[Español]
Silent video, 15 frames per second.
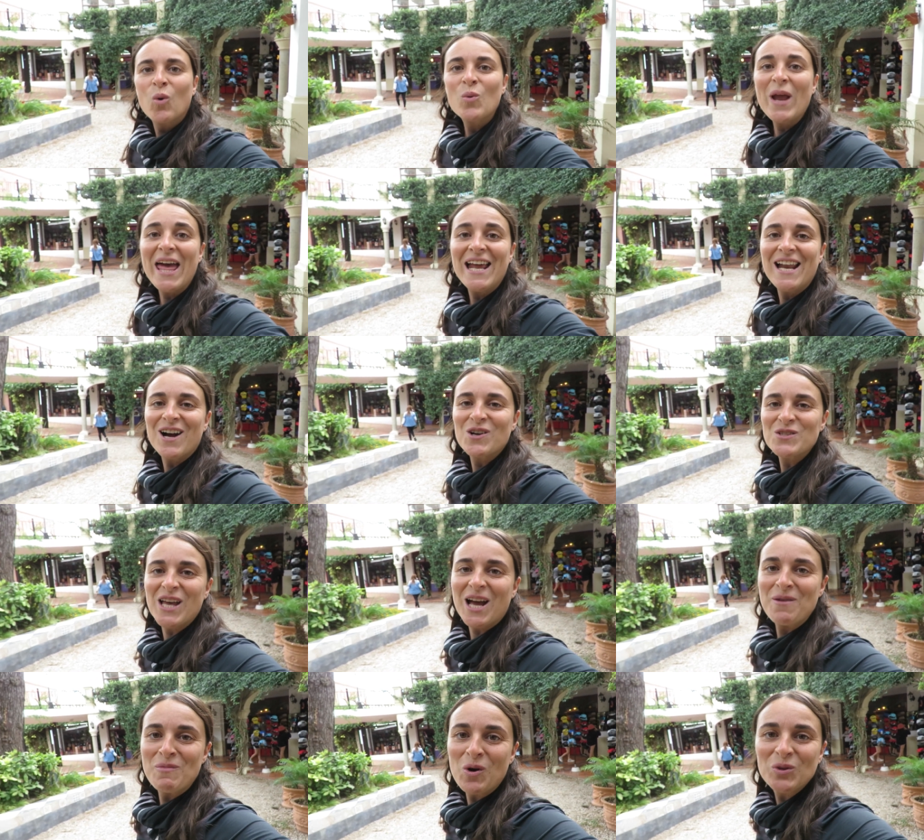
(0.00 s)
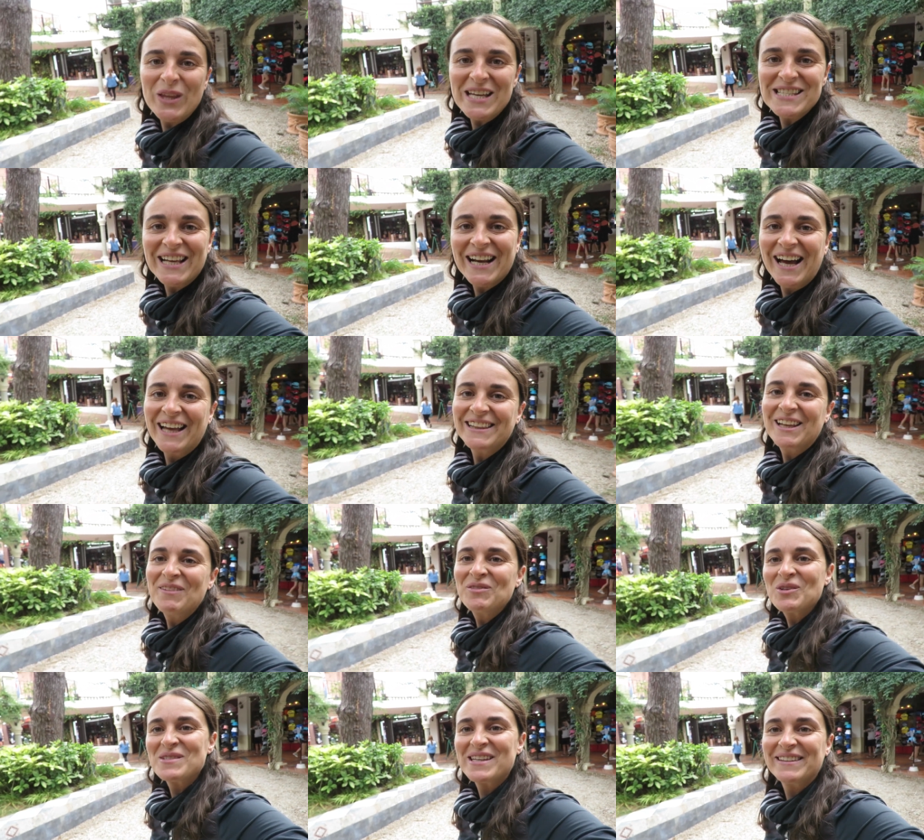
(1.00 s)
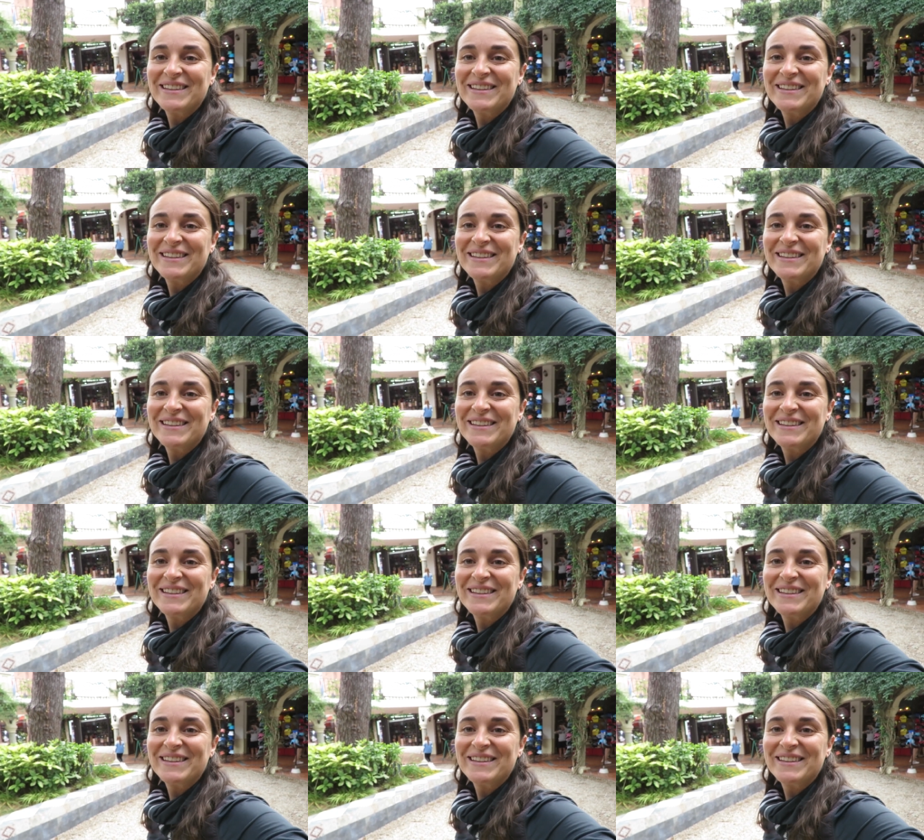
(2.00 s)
Una de las cosas que me gusta hacer cada tanto es